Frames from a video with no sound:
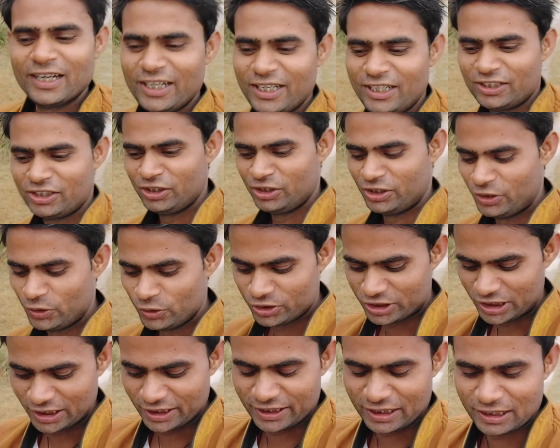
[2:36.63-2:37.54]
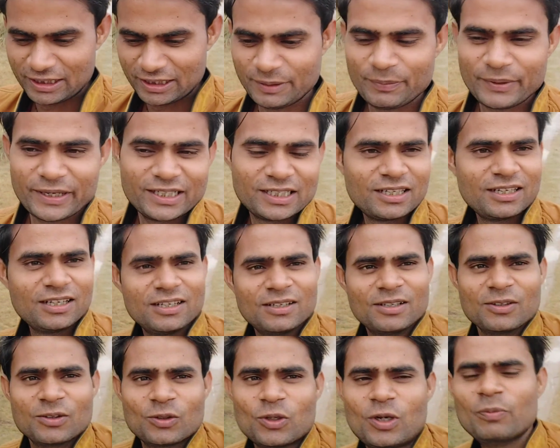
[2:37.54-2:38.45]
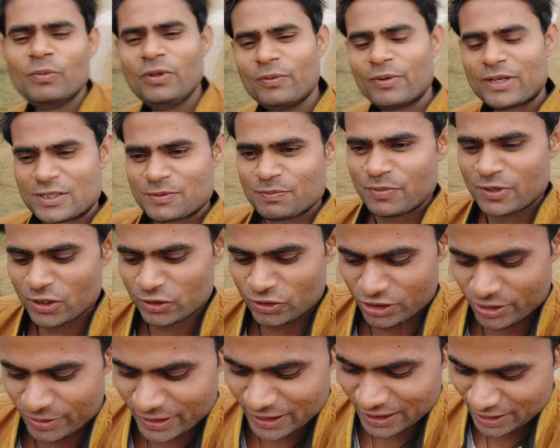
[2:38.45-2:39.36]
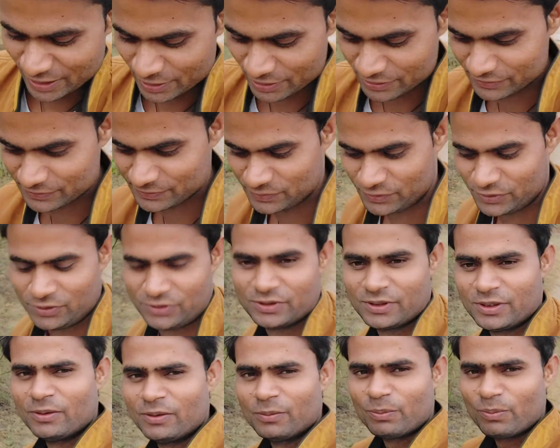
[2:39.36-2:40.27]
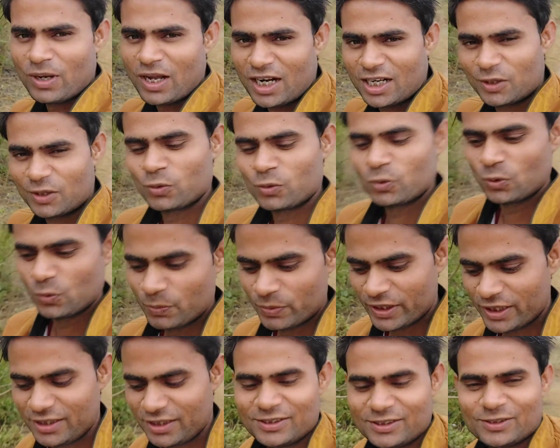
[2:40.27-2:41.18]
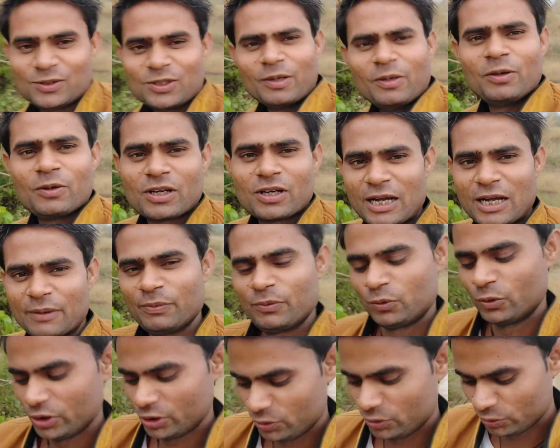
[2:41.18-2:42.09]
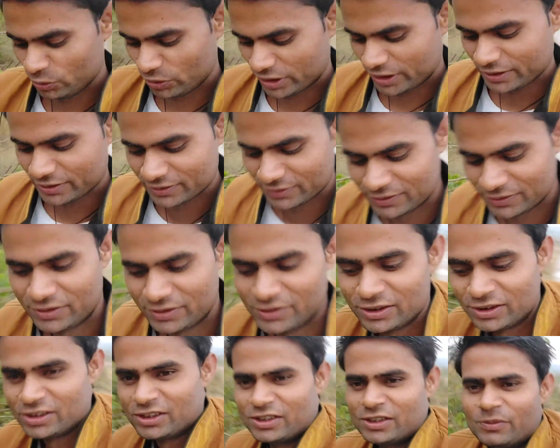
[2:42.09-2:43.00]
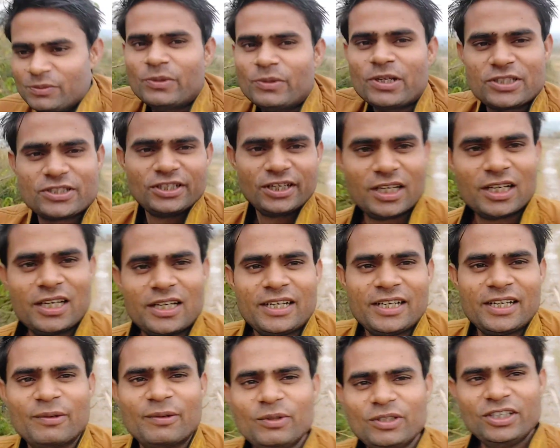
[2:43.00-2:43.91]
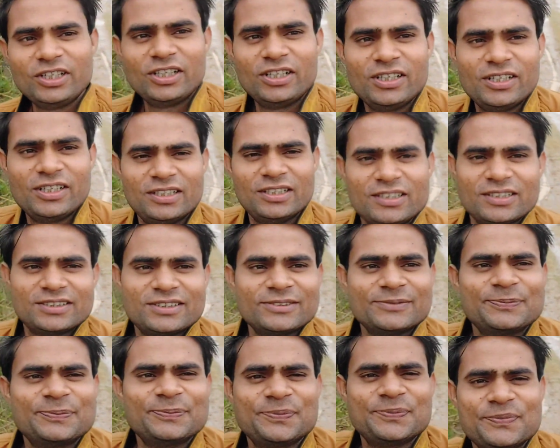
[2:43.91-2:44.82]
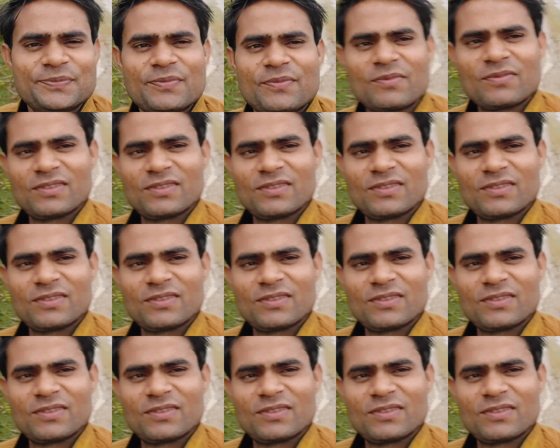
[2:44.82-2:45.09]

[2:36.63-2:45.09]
फाइनली इतनी दूर चलते चलते पैदल तो अभी बस पहुंचने वाले हैं पहाड़ के ऊपर अभी काफ़ी थोड़ी दूर है बस निकल रहे हैं अभी धीरे धीरे इधर से